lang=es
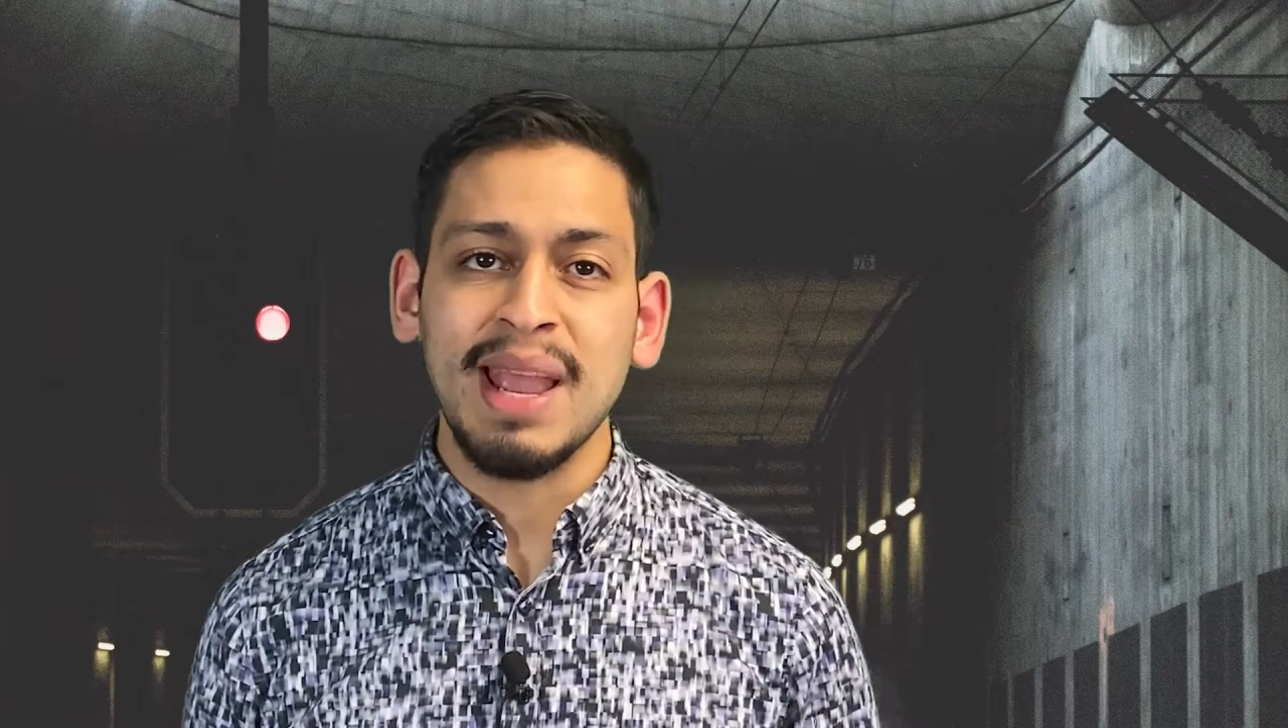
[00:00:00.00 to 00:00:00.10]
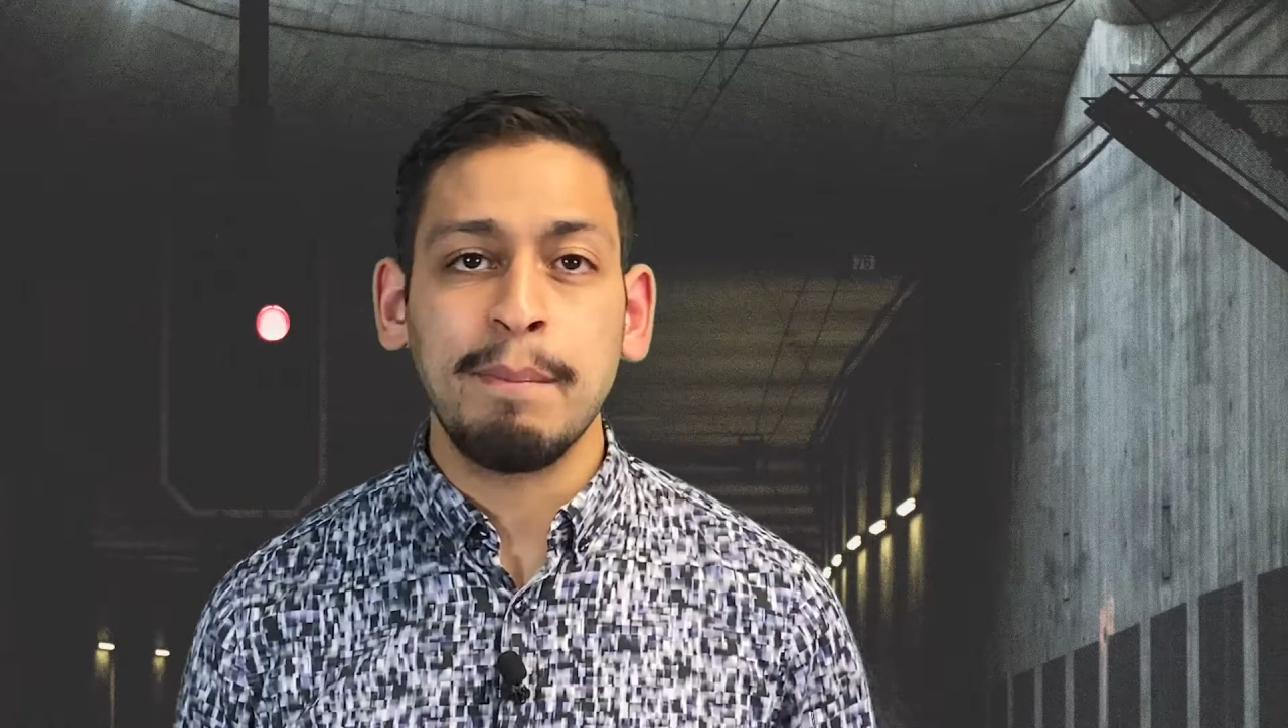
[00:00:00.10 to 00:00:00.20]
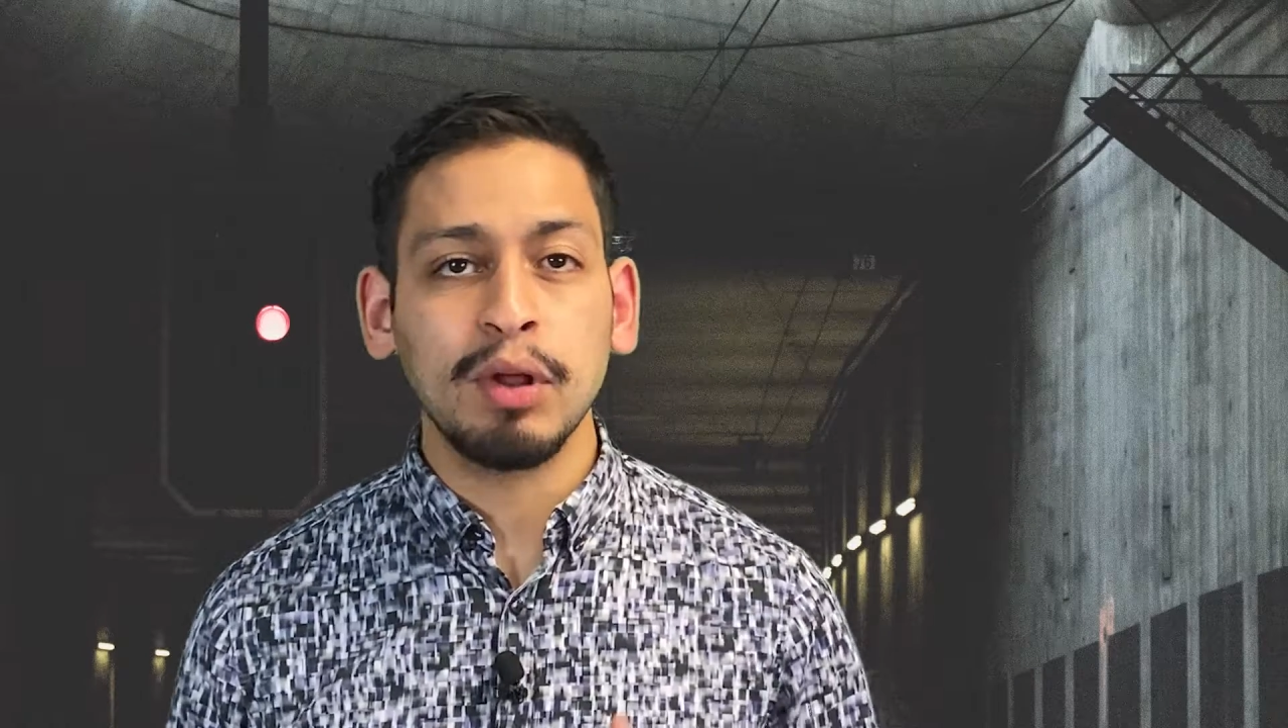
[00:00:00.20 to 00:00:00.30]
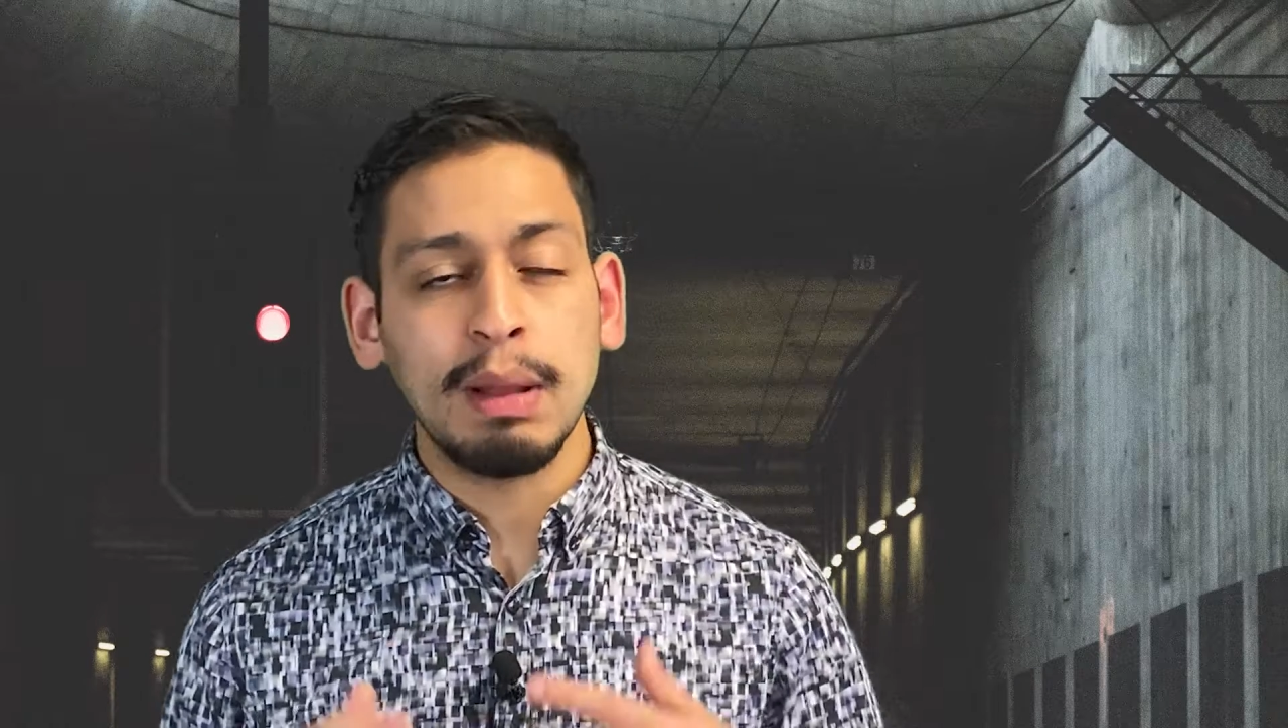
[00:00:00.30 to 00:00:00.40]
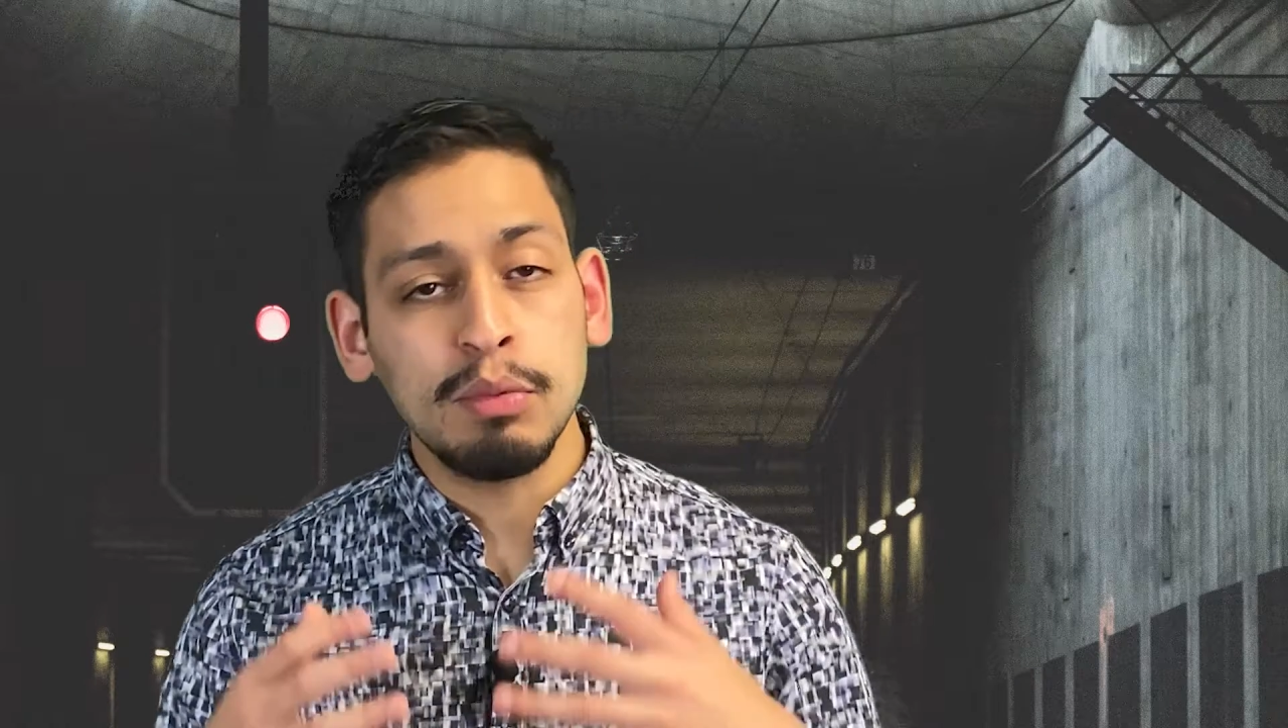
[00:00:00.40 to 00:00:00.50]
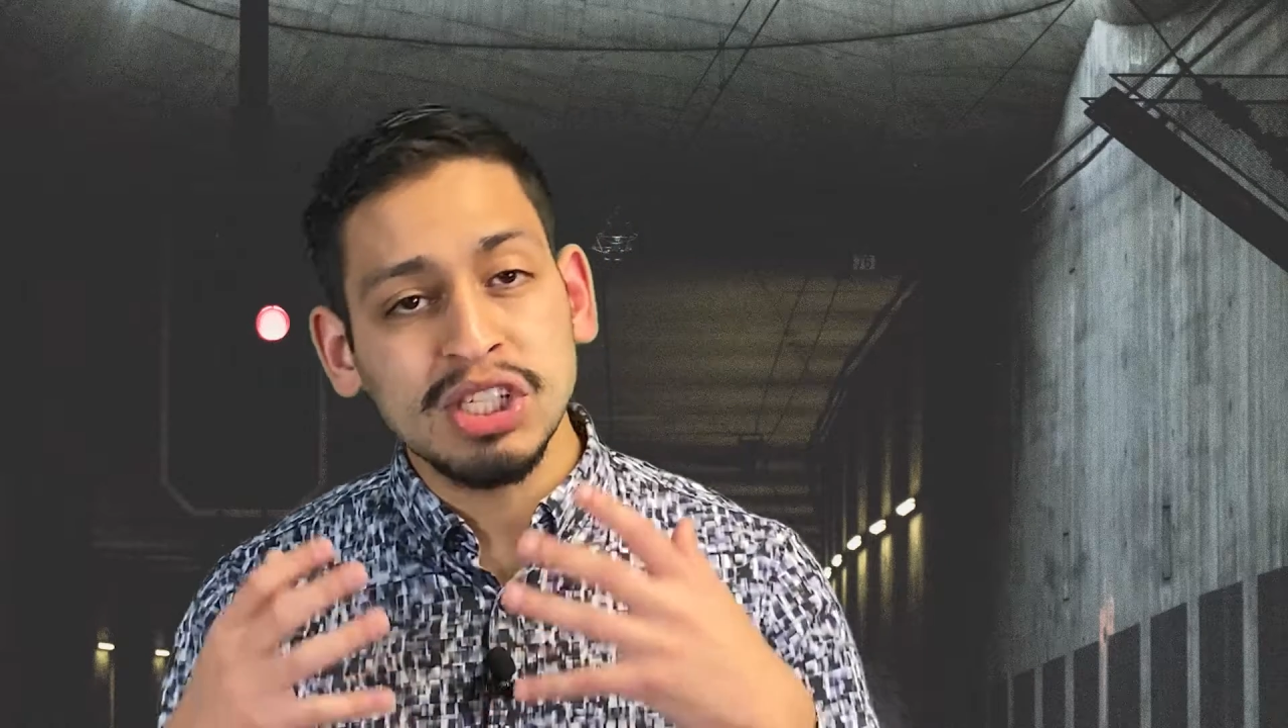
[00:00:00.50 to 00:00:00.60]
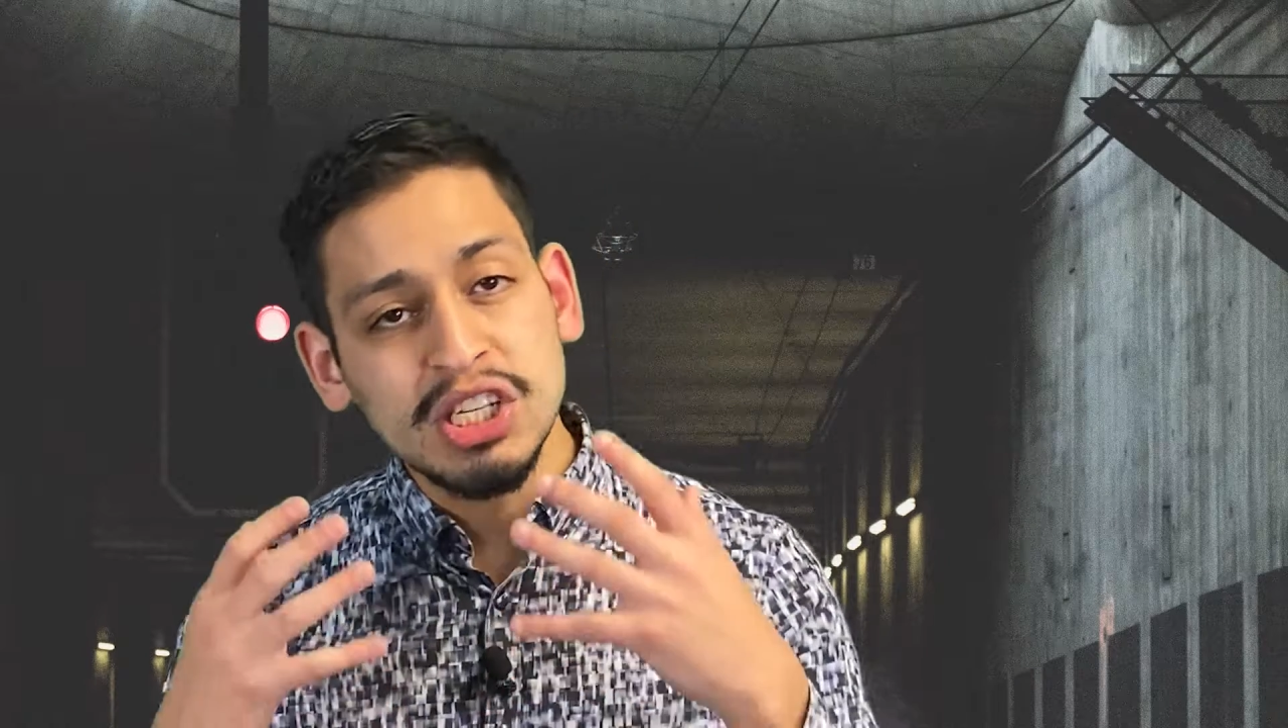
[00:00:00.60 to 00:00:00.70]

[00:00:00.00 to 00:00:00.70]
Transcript: y podemos